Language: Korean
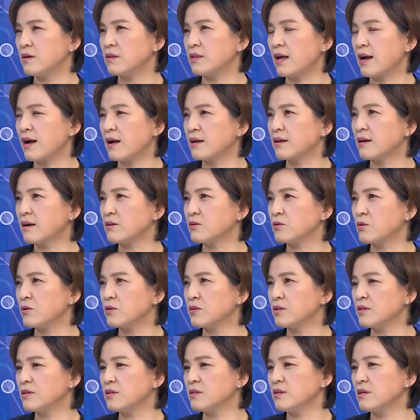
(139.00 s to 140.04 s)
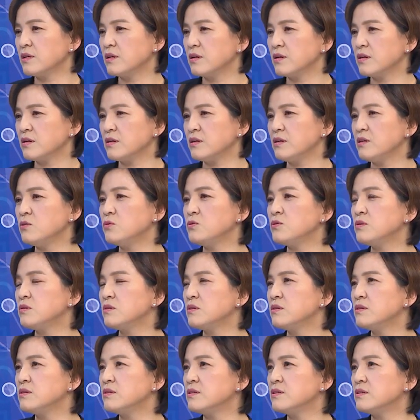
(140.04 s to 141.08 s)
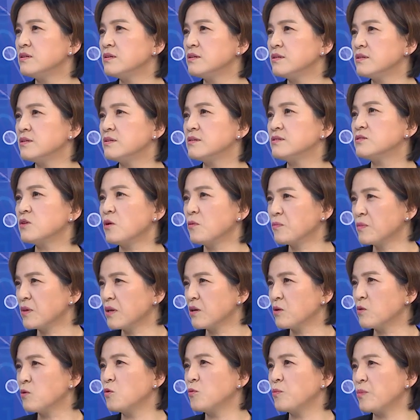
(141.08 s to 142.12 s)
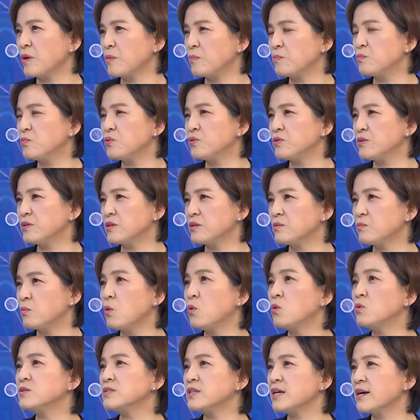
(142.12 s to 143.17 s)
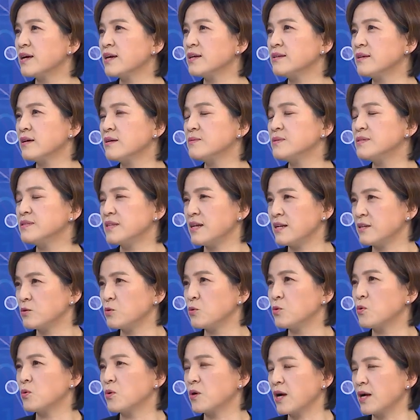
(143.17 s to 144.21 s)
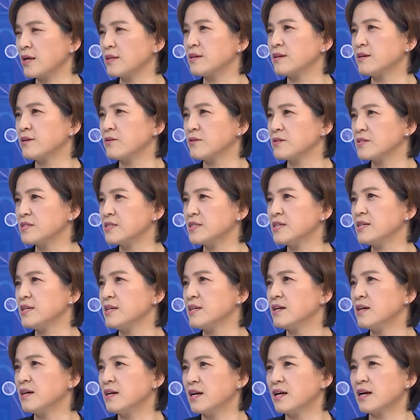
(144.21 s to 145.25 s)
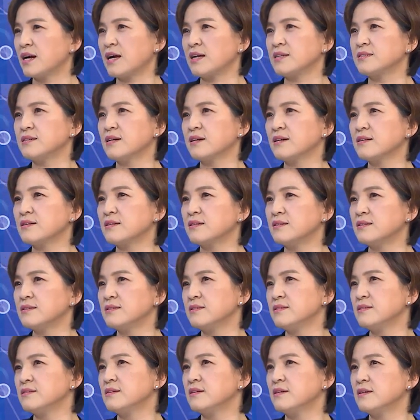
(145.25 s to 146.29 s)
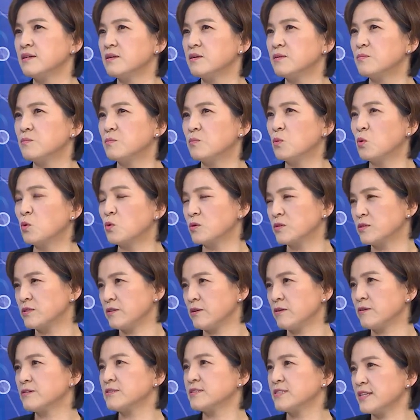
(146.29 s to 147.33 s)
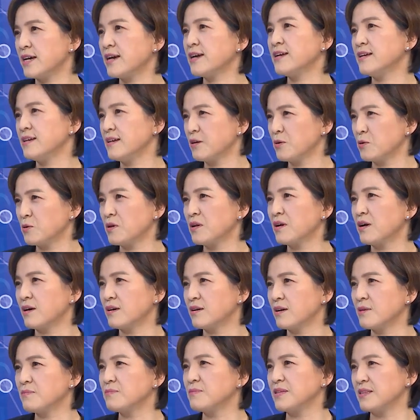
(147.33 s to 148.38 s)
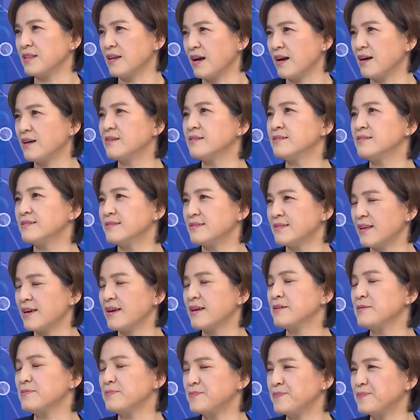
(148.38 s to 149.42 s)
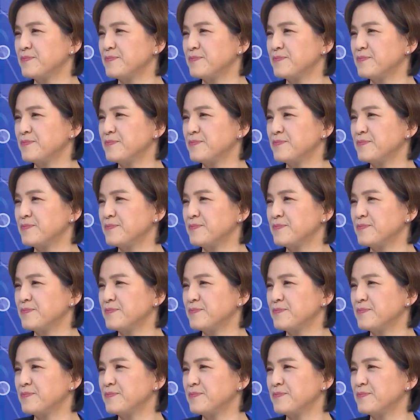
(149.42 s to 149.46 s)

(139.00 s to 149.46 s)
나아가서는 이웃들을 섬기고 베푸는 봉사의 삶을 살도록 하는 것이 가장 큰 목적 차이라고 생각을 합니다. 네.